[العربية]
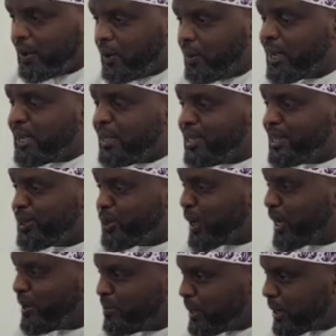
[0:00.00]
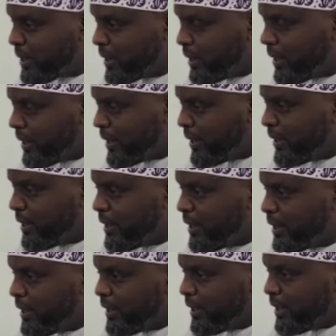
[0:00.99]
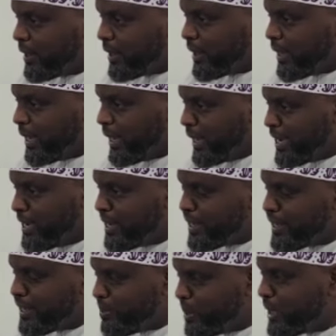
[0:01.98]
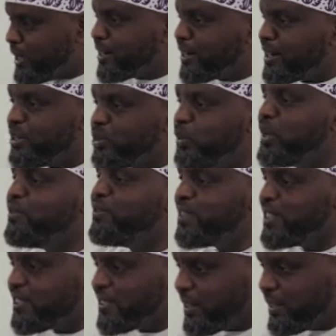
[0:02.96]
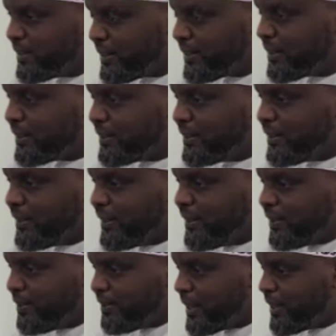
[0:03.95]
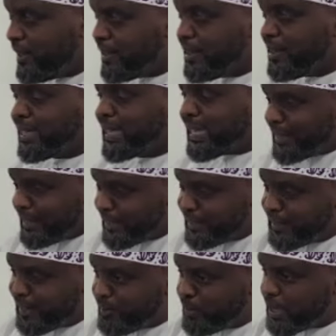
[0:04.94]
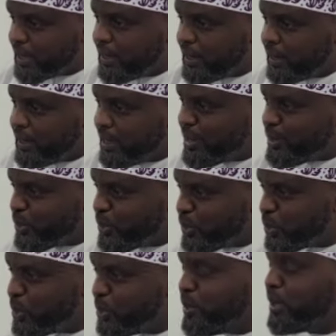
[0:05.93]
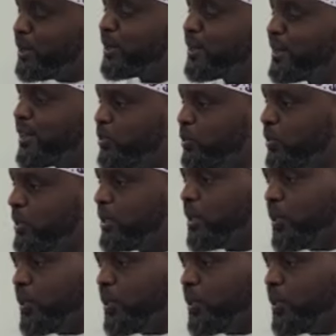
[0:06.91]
وأيتها المرأة إنك من الرجل انفصلت فإذا كانت المرأة هي جزء من الرجل